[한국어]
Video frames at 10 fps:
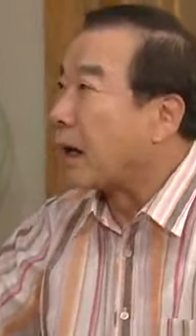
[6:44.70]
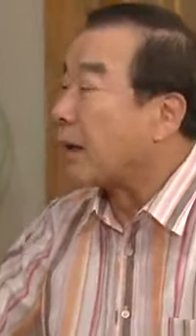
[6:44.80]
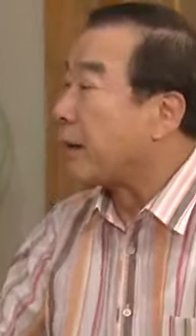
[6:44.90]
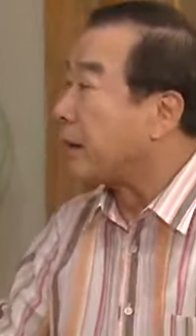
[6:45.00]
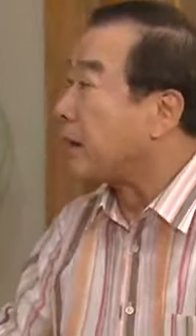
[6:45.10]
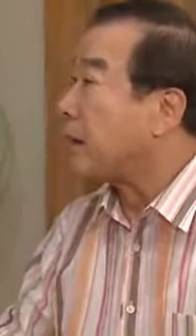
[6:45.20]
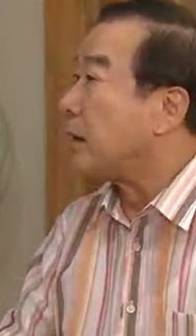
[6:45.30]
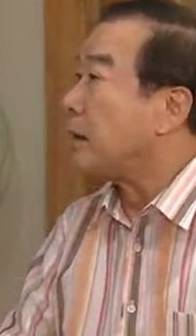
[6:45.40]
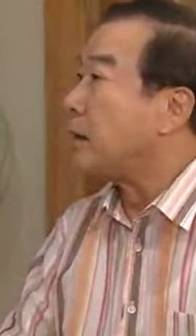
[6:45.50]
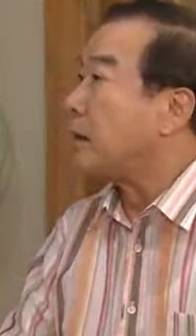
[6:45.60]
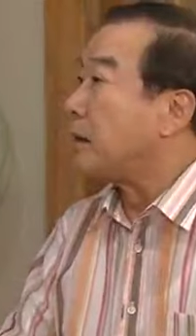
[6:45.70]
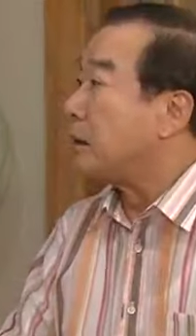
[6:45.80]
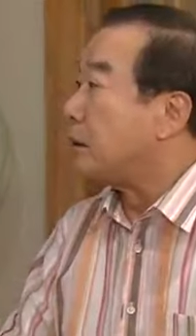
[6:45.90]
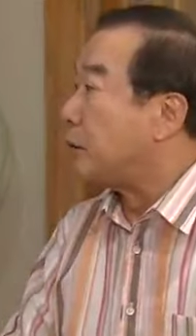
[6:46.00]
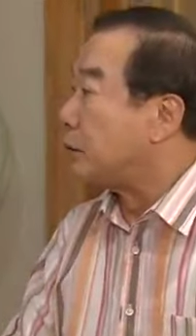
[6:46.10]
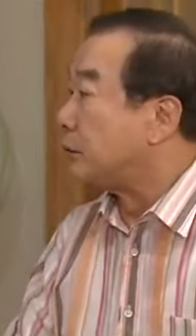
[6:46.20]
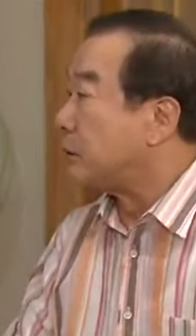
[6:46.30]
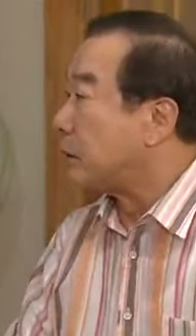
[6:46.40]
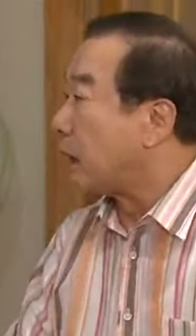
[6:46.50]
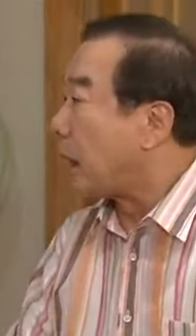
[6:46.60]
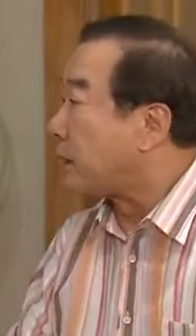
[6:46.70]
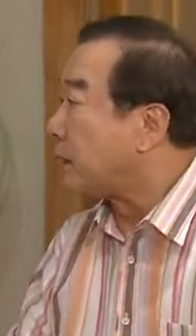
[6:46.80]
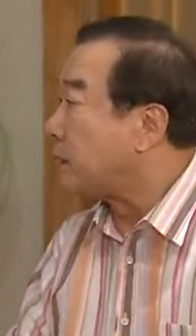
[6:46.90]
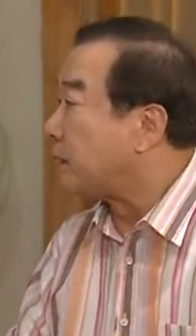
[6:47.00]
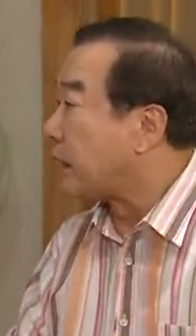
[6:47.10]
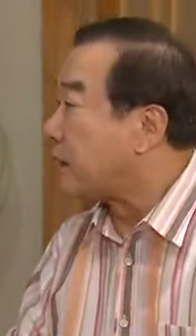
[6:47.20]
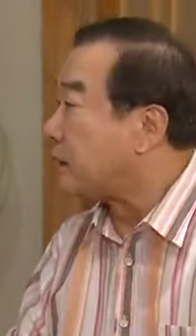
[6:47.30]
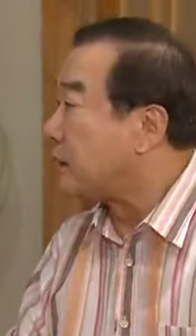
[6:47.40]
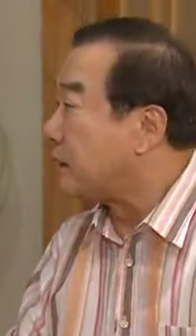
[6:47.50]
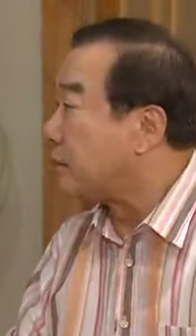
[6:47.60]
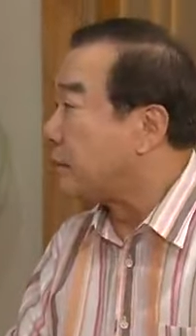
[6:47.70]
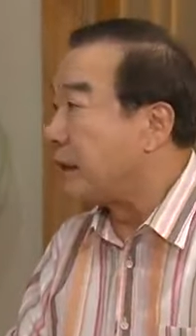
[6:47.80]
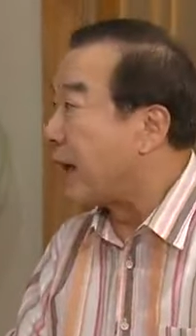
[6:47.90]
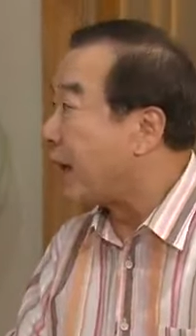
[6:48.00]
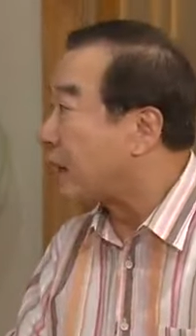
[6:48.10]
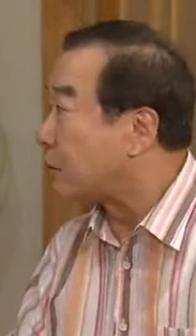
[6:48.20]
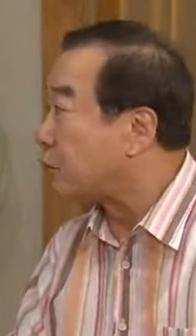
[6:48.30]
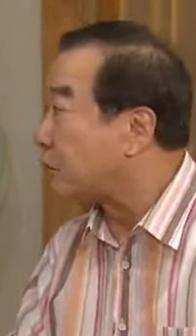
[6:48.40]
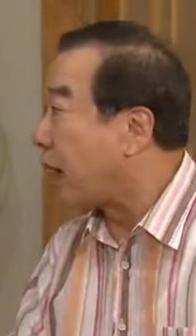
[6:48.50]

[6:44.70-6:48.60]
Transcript: 아, 가만. 요즘은 아들인지 딸인지 미리 안 가르쳐